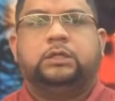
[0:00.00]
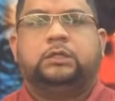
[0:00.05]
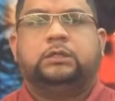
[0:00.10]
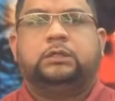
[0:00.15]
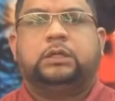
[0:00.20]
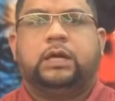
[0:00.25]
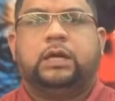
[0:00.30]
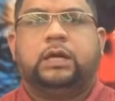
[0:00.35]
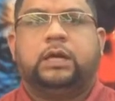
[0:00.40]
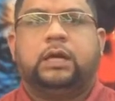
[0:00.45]

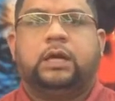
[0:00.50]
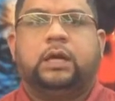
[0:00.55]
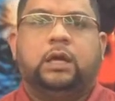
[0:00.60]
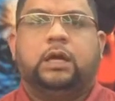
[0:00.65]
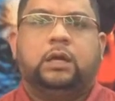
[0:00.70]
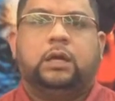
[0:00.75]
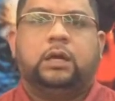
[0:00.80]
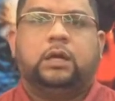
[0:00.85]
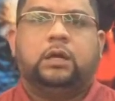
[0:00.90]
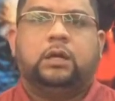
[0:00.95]
de
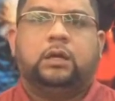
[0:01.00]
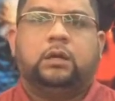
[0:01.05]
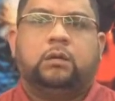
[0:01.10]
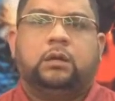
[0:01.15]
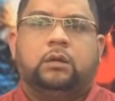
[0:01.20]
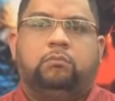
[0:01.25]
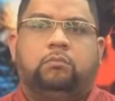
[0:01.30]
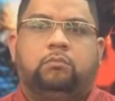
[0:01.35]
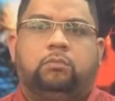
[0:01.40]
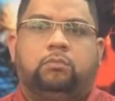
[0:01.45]
que
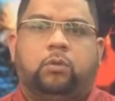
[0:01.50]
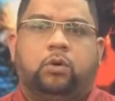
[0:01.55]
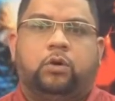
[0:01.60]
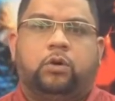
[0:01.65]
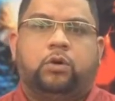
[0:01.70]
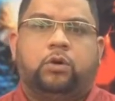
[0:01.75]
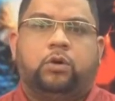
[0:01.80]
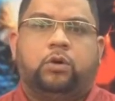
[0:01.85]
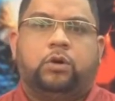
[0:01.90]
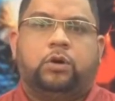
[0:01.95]

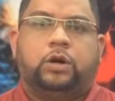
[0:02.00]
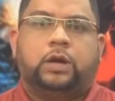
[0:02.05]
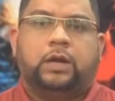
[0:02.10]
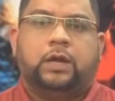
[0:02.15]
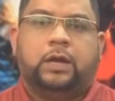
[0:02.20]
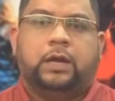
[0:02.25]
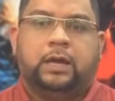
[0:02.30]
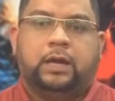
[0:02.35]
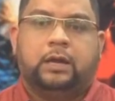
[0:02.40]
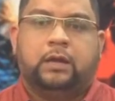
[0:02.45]
por
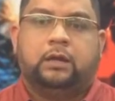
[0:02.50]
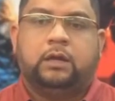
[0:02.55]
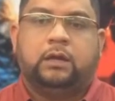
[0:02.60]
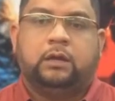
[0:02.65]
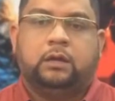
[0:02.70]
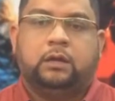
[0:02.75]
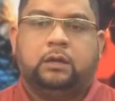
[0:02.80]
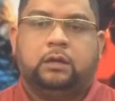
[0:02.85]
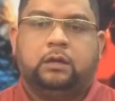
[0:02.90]
el